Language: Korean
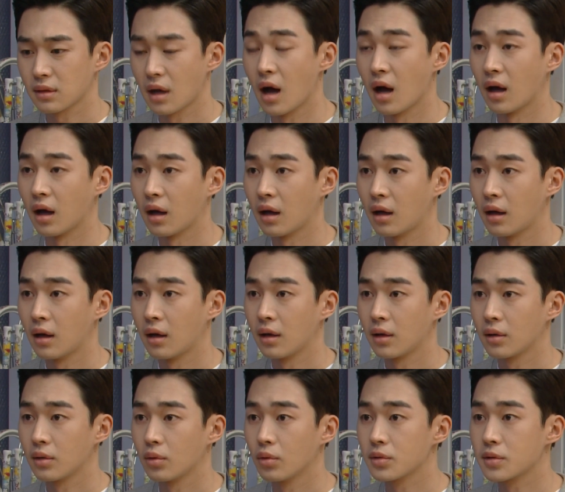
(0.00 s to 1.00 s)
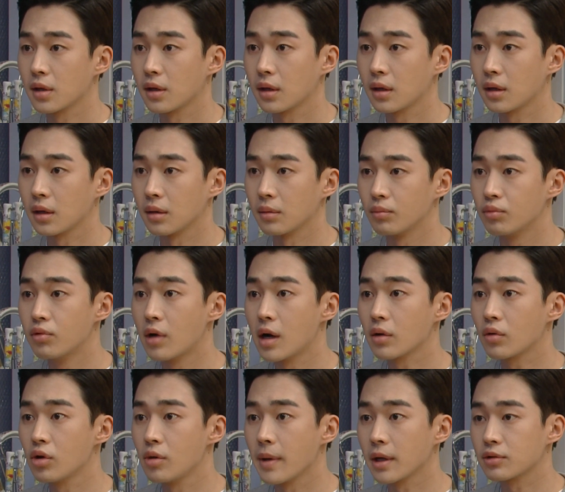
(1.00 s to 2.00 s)
아, 요새
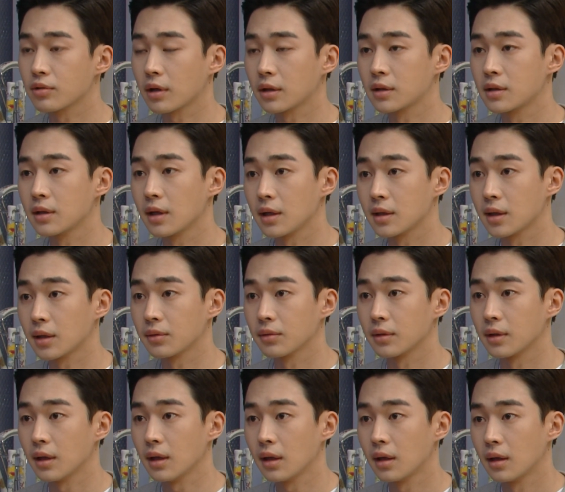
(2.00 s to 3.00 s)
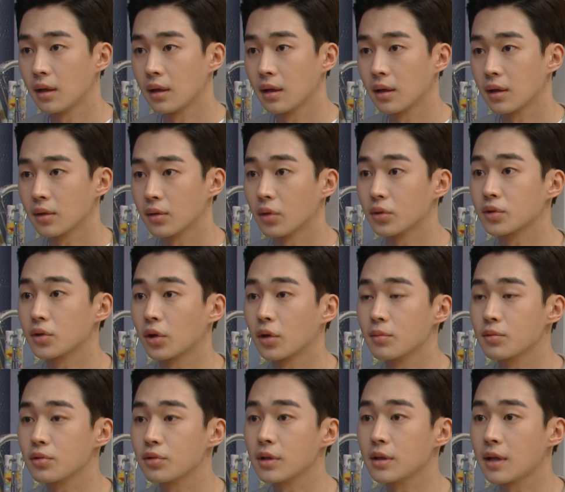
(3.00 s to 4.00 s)
무알콜 맥주 같은 게 있다던데?
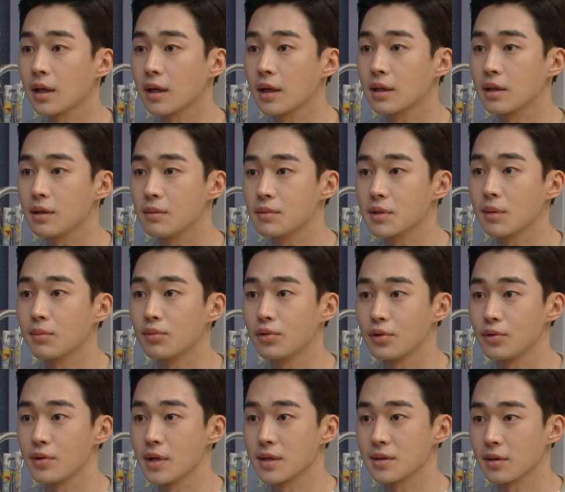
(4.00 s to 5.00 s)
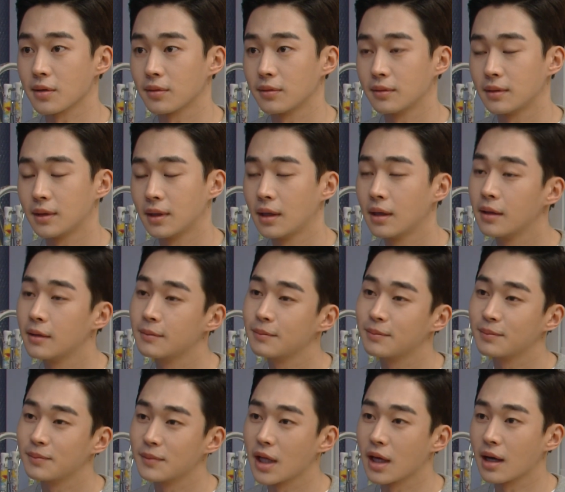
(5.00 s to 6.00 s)
너처럼 술이 땡기는 임산부를 위해서.
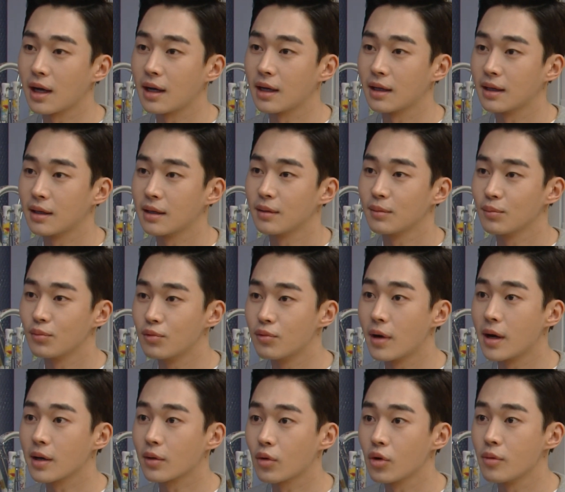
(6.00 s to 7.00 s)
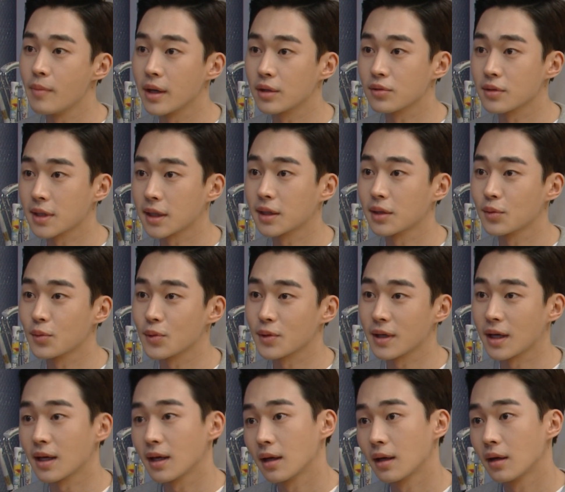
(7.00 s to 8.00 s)
내가 무알콜 맥주 사다
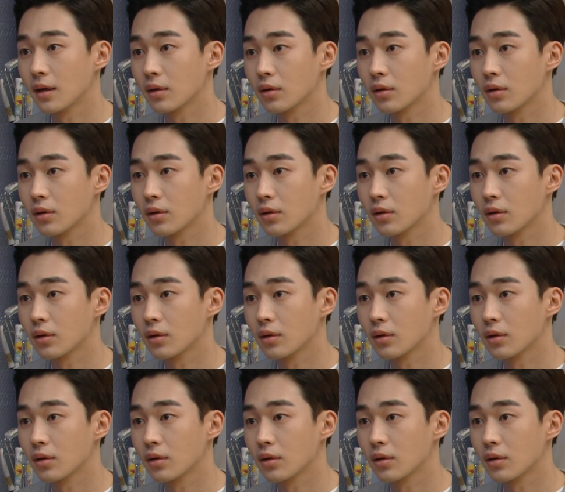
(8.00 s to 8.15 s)
놓을게.